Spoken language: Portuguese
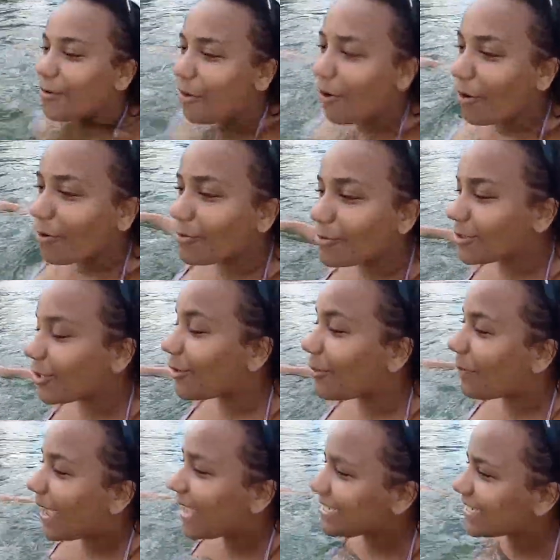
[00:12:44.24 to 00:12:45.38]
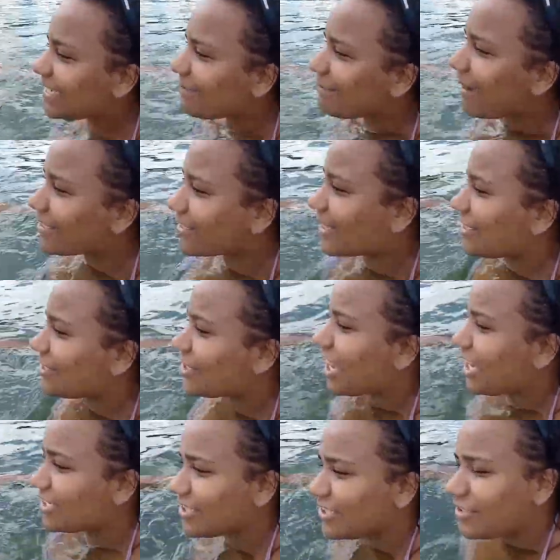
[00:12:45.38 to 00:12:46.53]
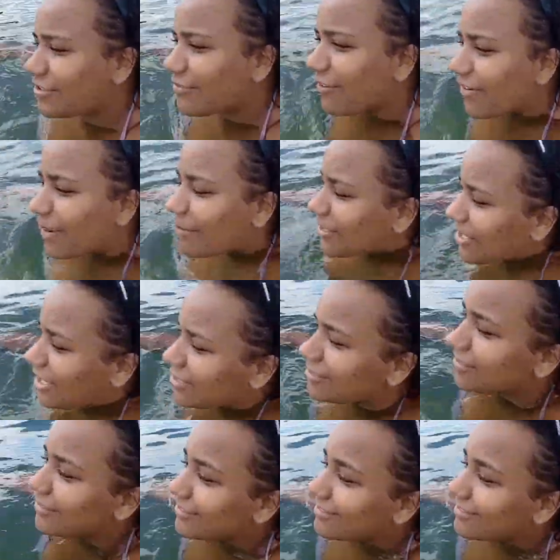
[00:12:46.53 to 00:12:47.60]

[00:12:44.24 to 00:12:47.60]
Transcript: o óculos só não perde aqui embaixo que a gente acha, a gente vai ficar pra gente.